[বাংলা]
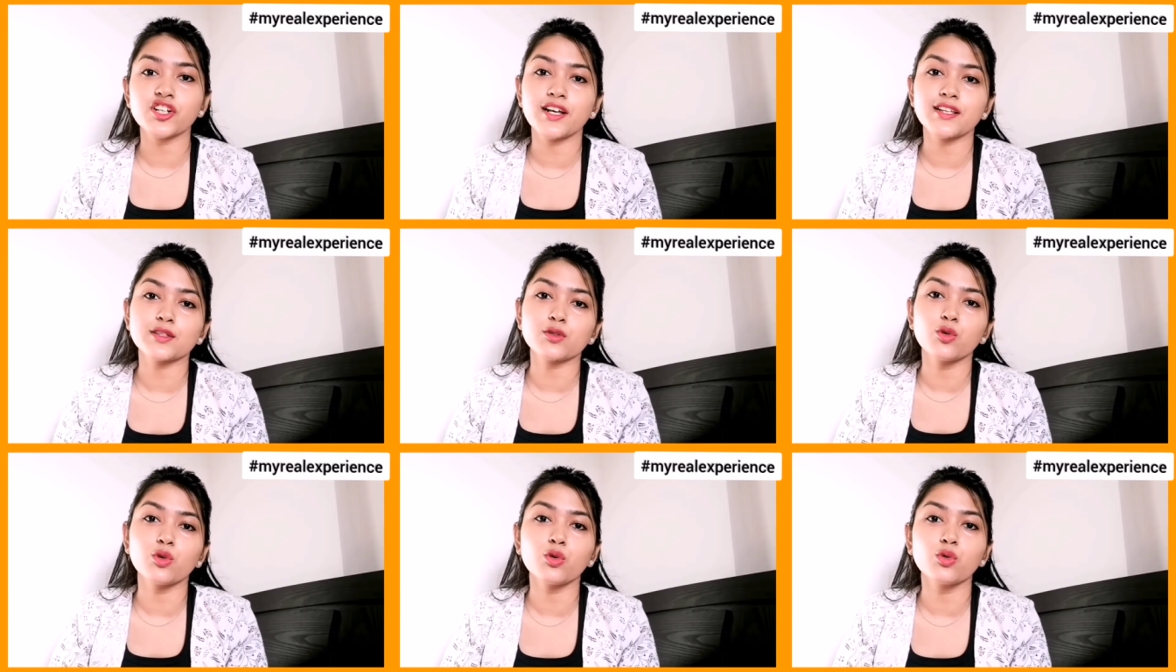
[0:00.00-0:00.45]

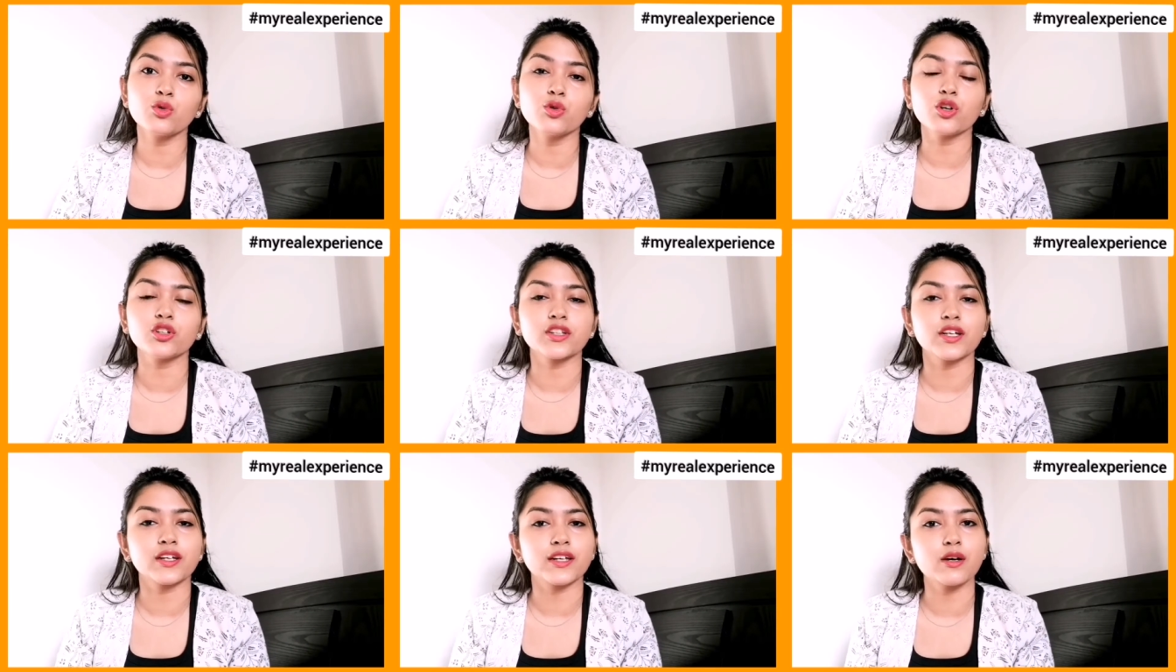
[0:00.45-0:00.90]
সেই
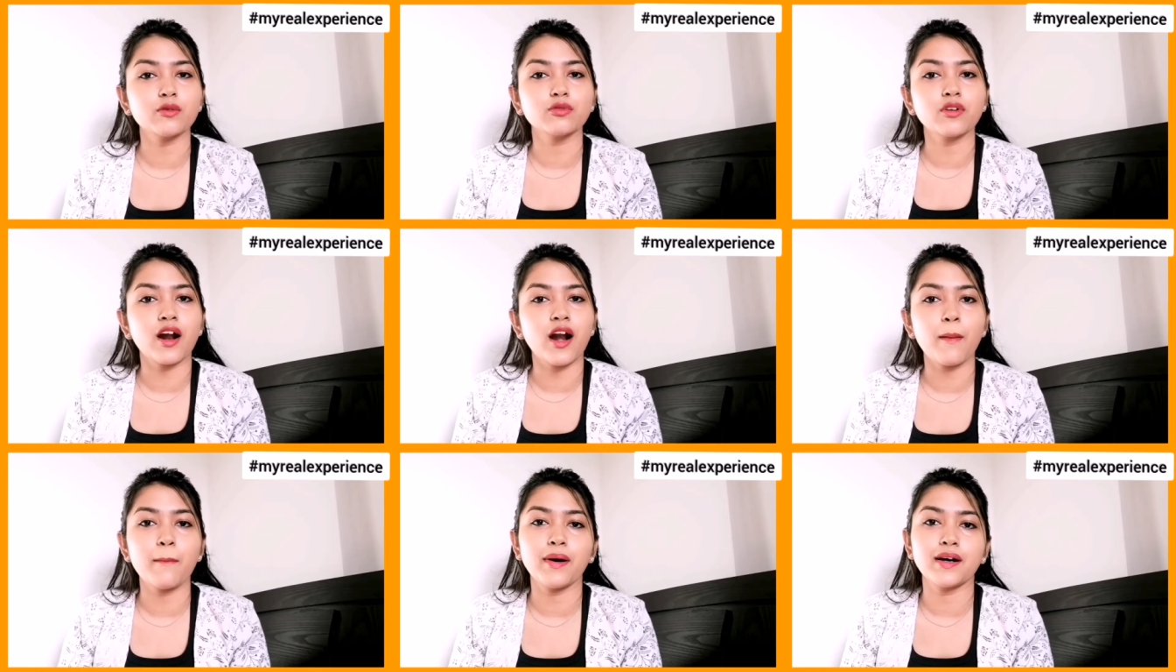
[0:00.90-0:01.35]
স্কুলগুলো থেকে
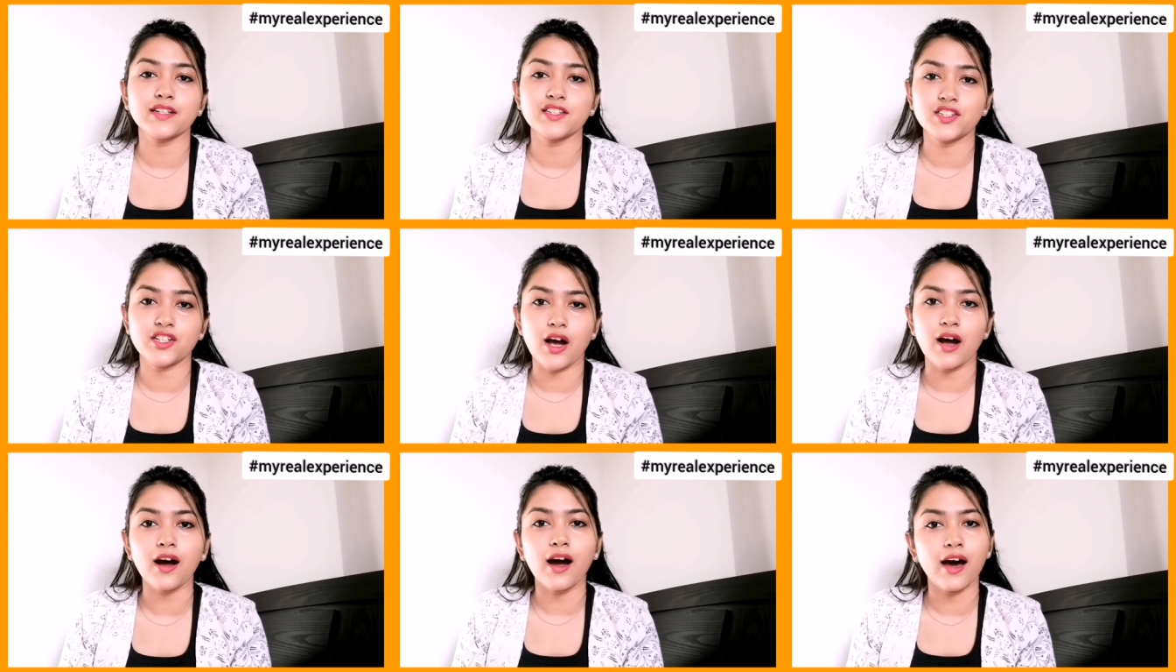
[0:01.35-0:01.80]
ওনারা
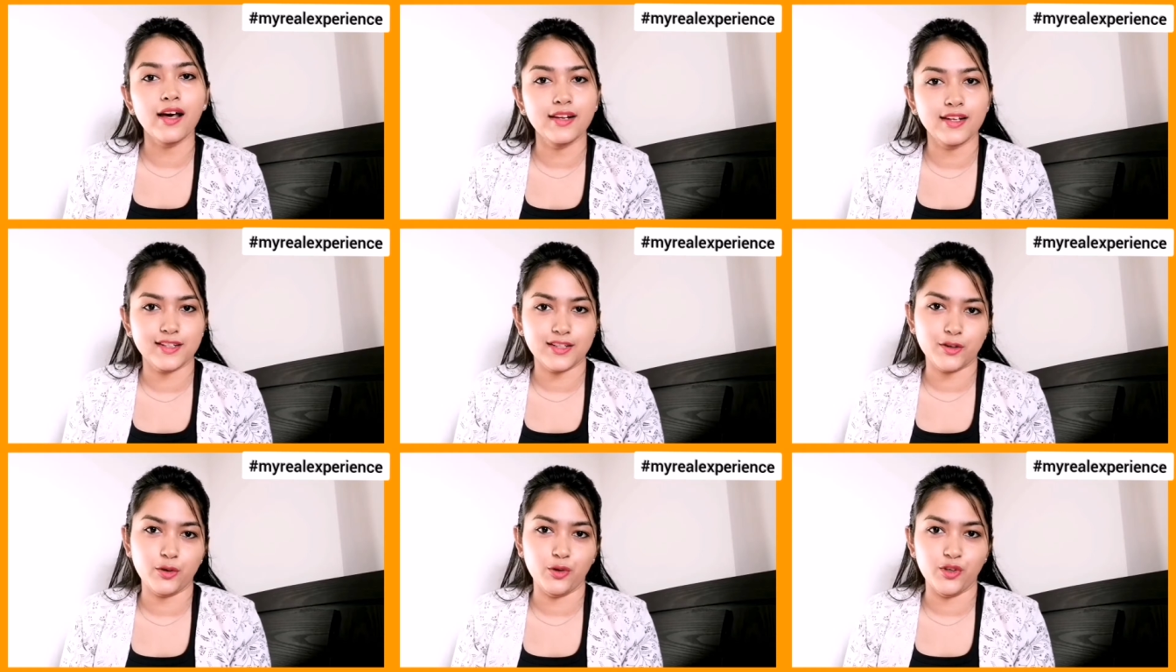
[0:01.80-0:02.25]
বাচ্চা
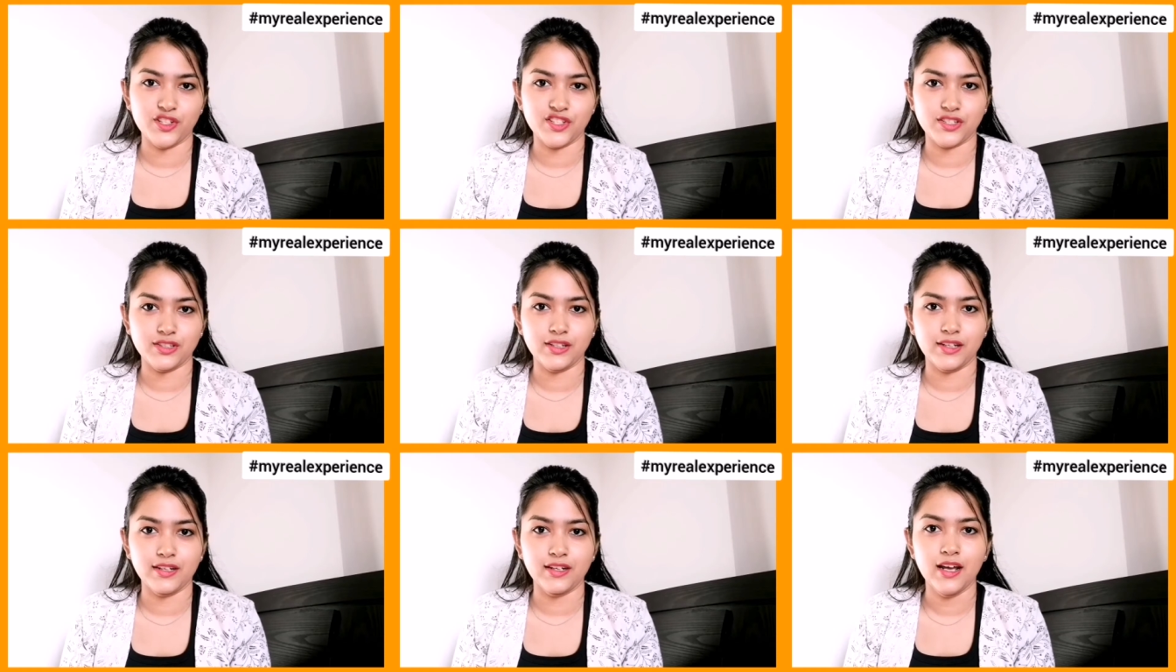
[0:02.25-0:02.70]
কালেক্ট
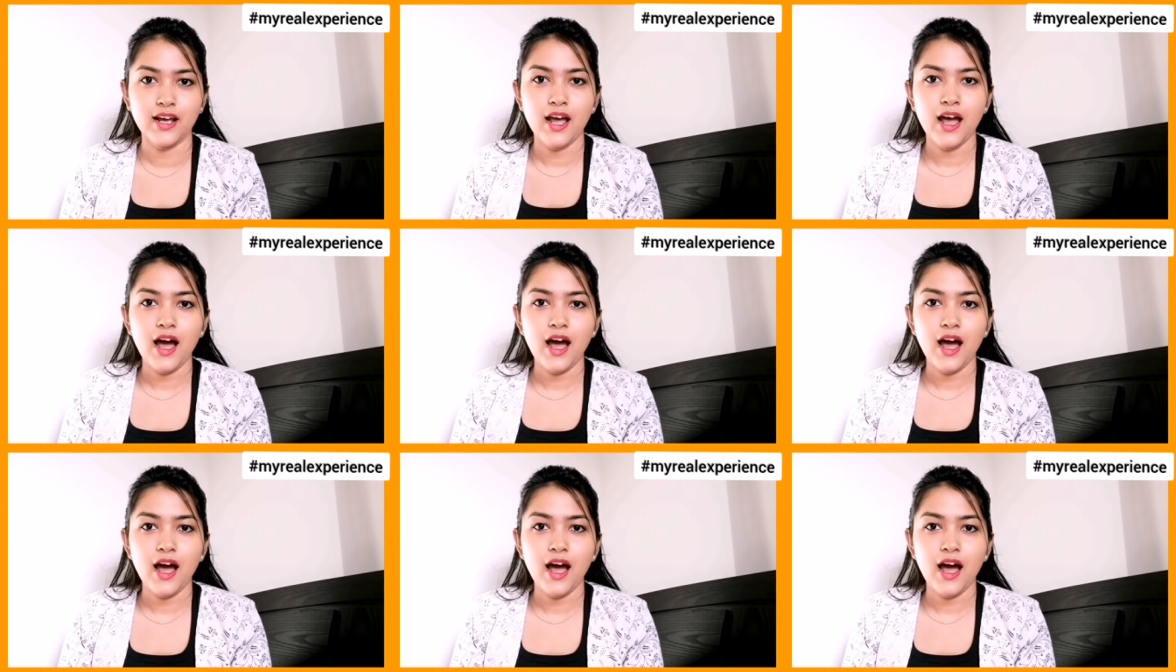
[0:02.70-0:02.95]
করেছিলেন